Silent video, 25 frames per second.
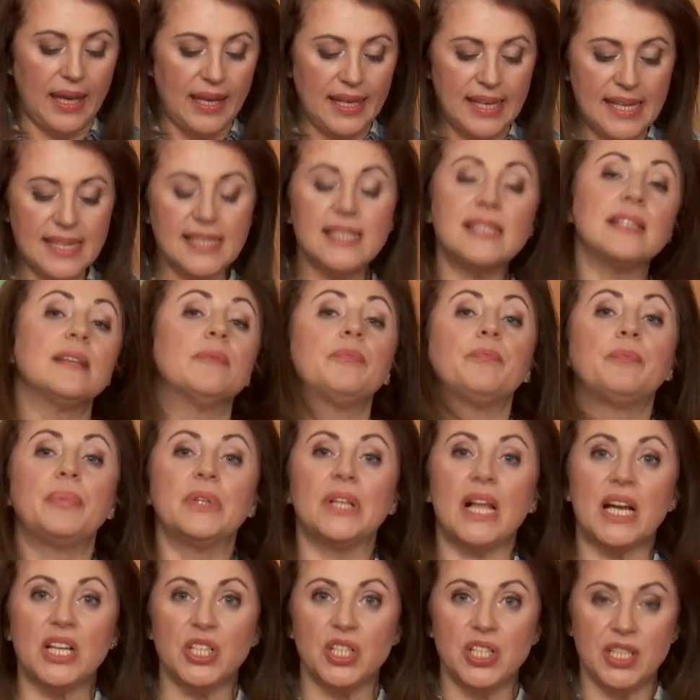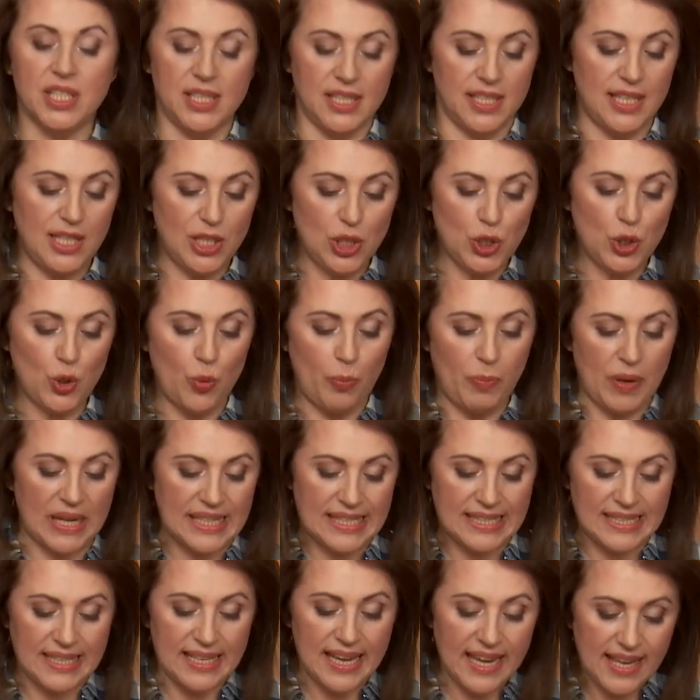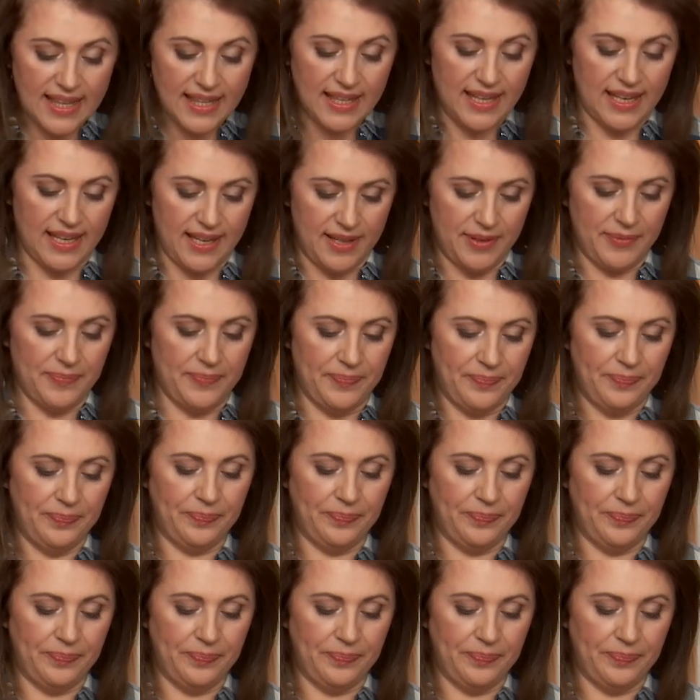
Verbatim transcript: Если положить яйцо последнее,